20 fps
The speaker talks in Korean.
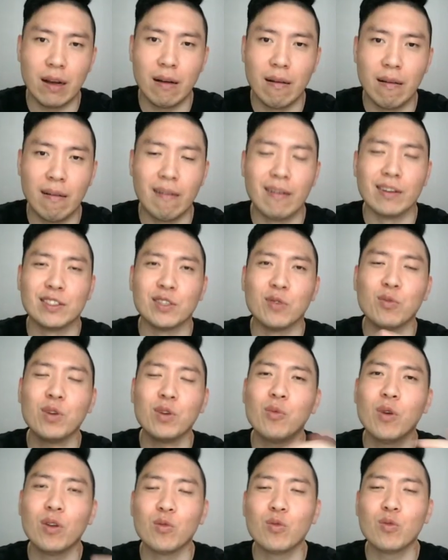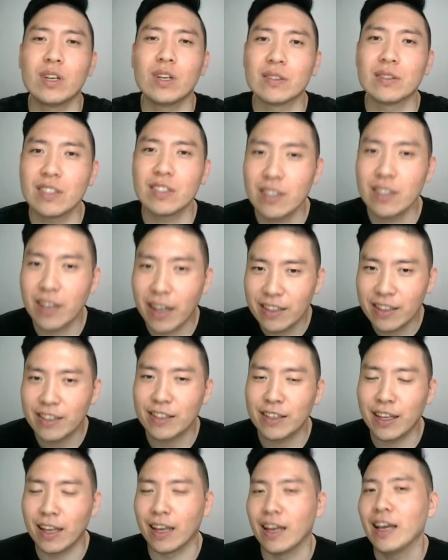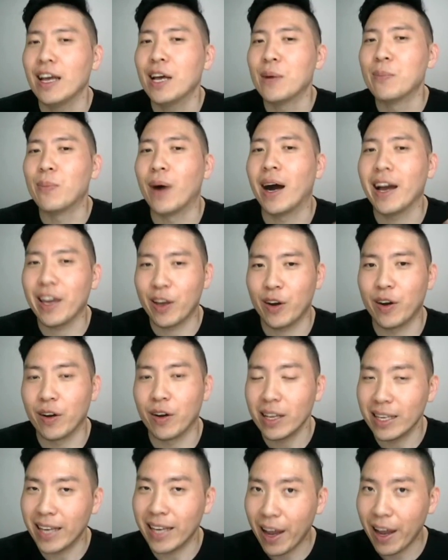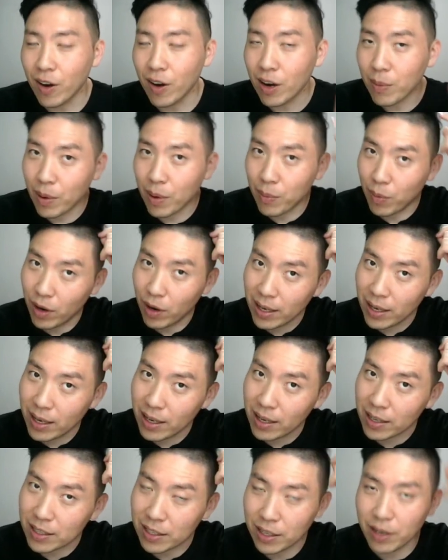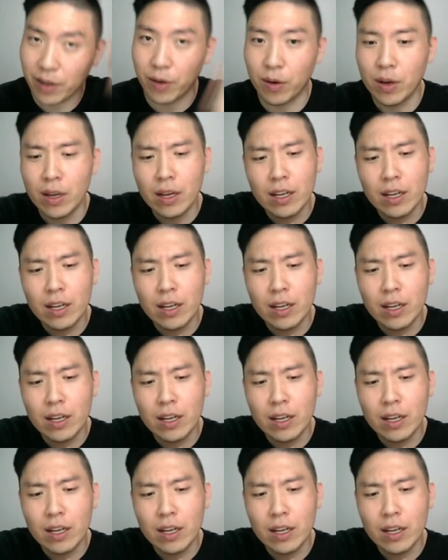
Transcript: 어, 그래서 we won 우리가 이제 승리를 했는데 by h a r 이 hair만 머리카락이잖아요.